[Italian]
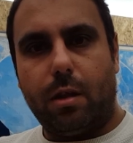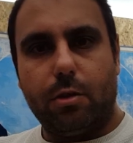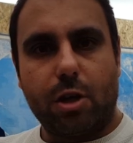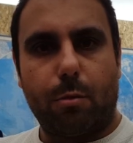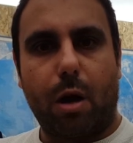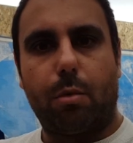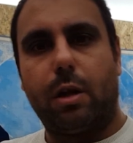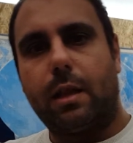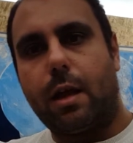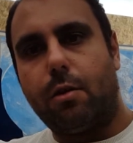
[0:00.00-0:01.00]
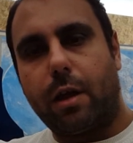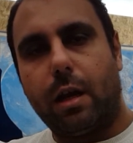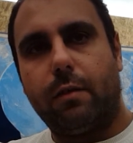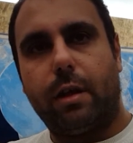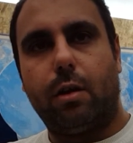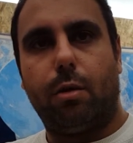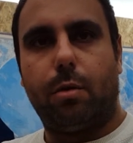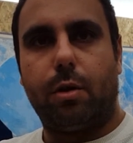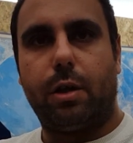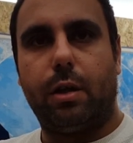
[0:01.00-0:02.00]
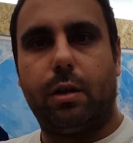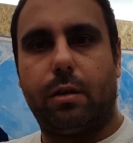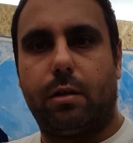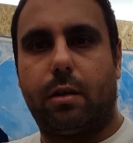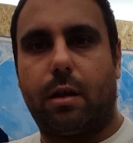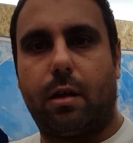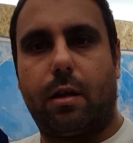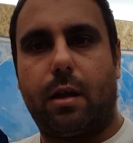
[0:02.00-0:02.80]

diciamo napoletano che a livello poi eh,